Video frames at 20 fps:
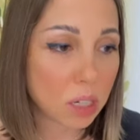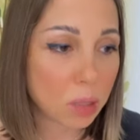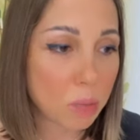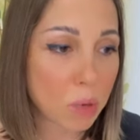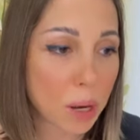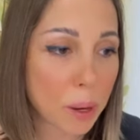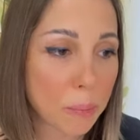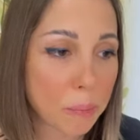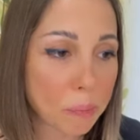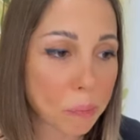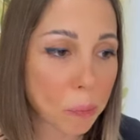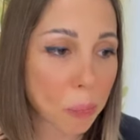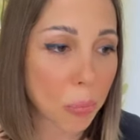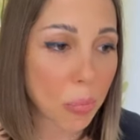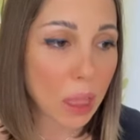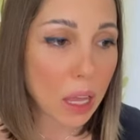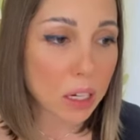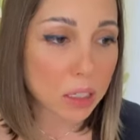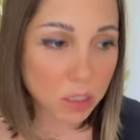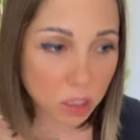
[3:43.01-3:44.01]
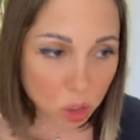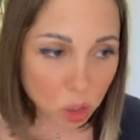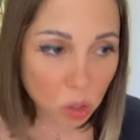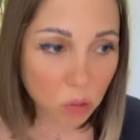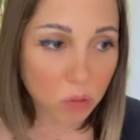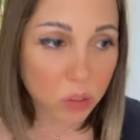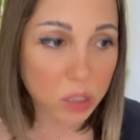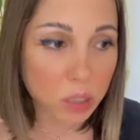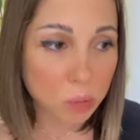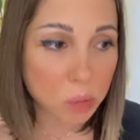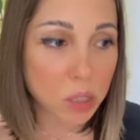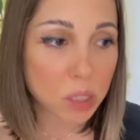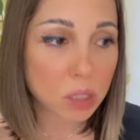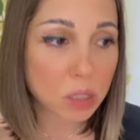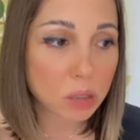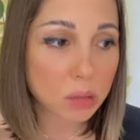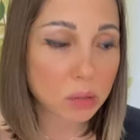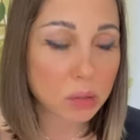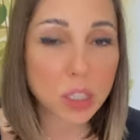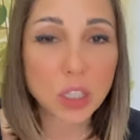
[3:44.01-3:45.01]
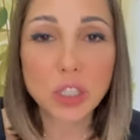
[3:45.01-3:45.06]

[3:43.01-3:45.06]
либо книжку возьмите,